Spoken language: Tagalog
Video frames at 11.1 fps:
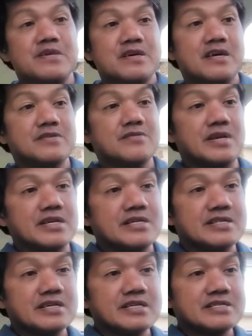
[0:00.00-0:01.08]
Anyway,
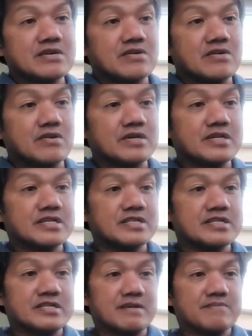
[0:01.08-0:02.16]
nakita ko,
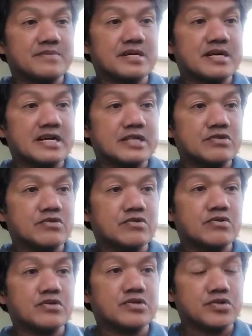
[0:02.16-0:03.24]
kinidnap ng
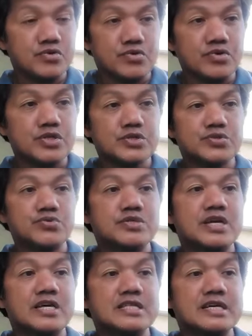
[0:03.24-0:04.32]
kano noon,
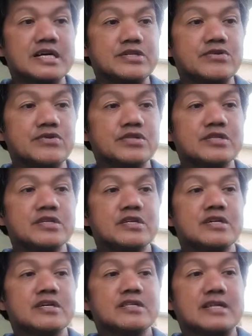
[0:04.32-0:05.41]
tuta na ngayon
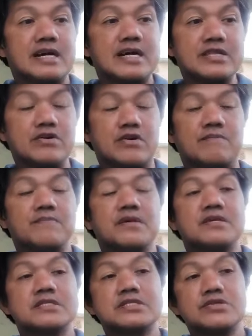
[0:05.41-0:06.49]
ng kano.
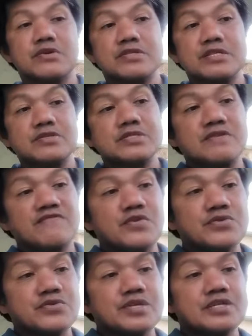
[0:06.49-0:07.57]
So, dito sa
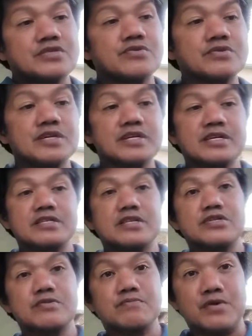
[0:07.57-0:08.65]
photo na ito, kung nakikita
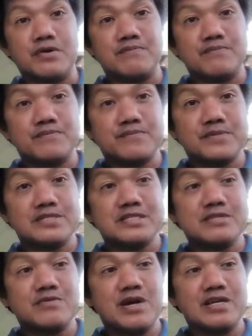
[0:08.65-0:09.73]
nyo po,
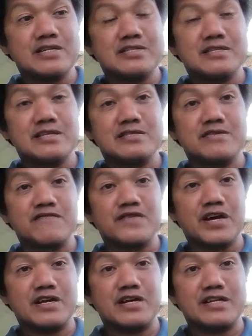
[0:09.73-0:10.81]
isiniwalat din na itong
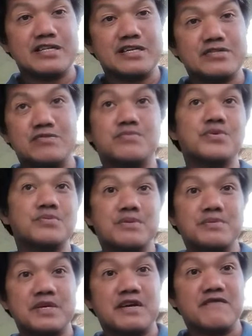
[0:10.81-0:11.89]
vlogger na ito, pro
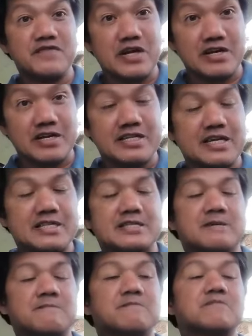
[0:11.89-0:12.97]
BBM vlogger dati,
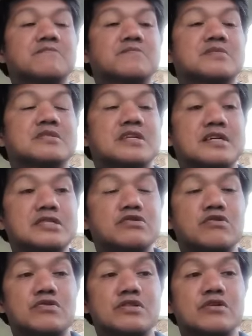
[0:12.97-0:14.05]
na
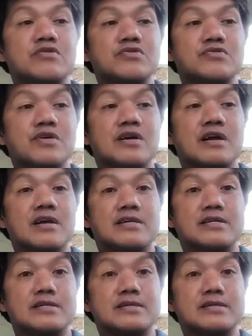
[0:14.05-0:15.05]
ito, na kuno nga ay